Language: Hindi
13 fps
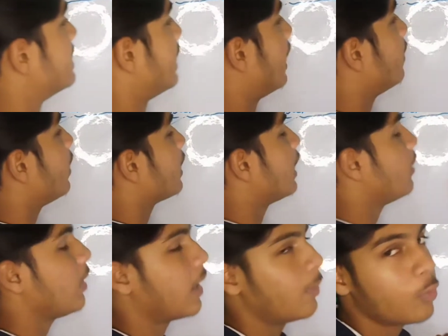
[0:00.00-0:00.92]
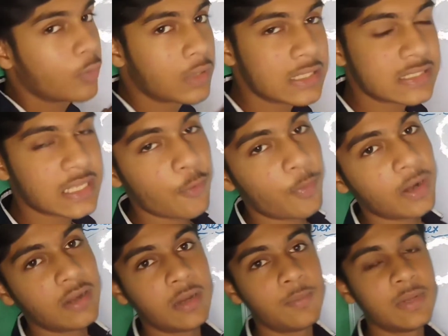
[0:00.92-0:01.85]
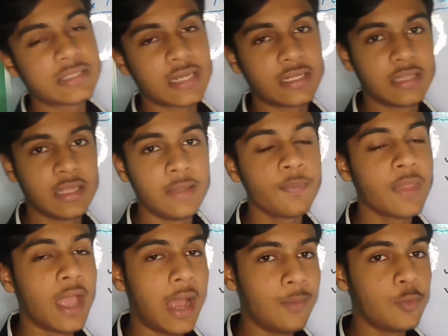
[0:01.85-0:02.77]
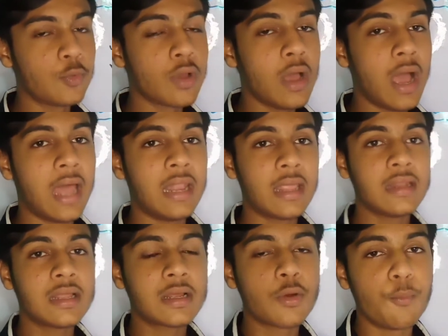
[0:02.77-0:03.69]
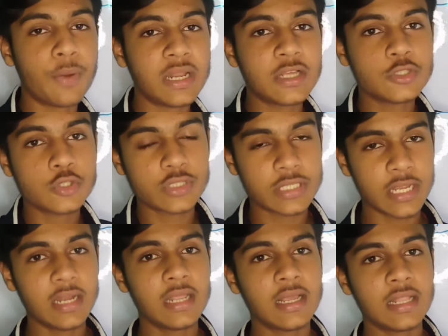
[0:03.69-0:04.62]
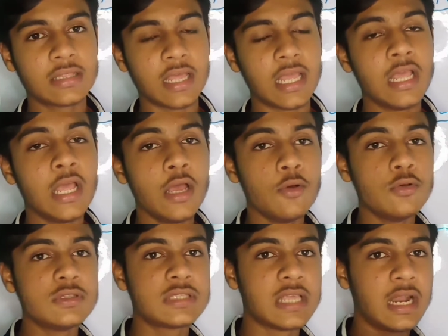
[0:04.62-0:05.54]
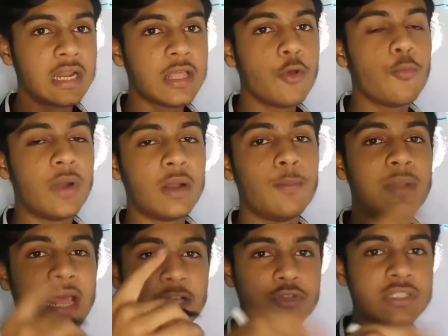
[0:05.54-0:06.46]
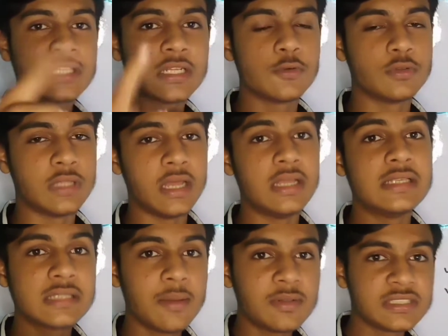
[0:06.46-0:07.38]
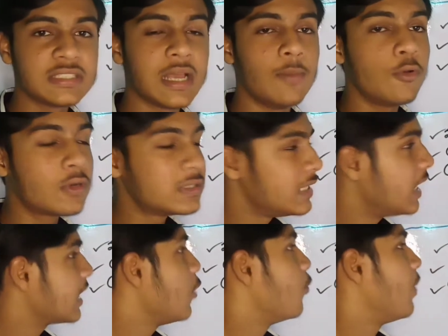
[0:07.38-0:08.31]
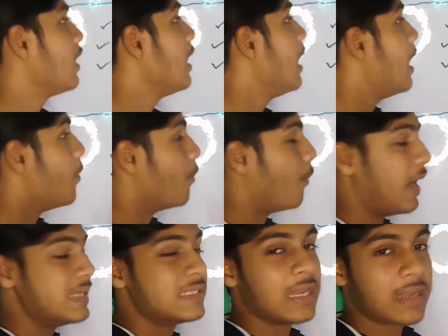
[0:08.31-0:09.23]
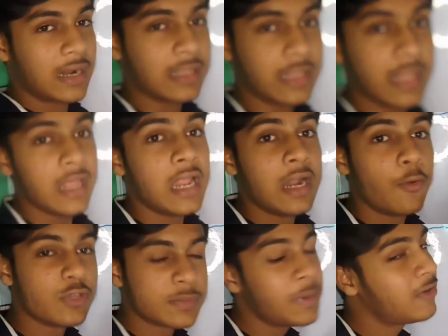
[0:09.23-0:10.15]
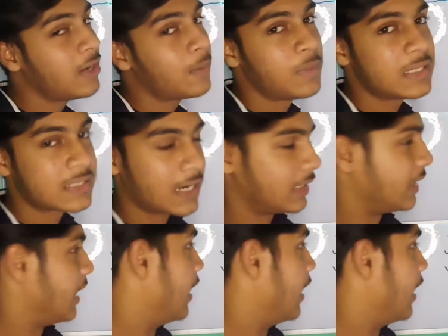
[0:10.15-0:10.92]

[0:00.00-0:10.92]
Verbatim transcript: शेयर मार्केट में हम लोग किसके ऊपर ट्रेड प्लेस करते हैं हम लोग अलग अलग कंपनी का जो शेयर निकलता है उस शेयर के ऊपर फ्लैक्चुएसन होता है इसकी वजह से हम लोग शेयर के ऊपर बाई सेल करके उसमें ट्रेड प्लेस करते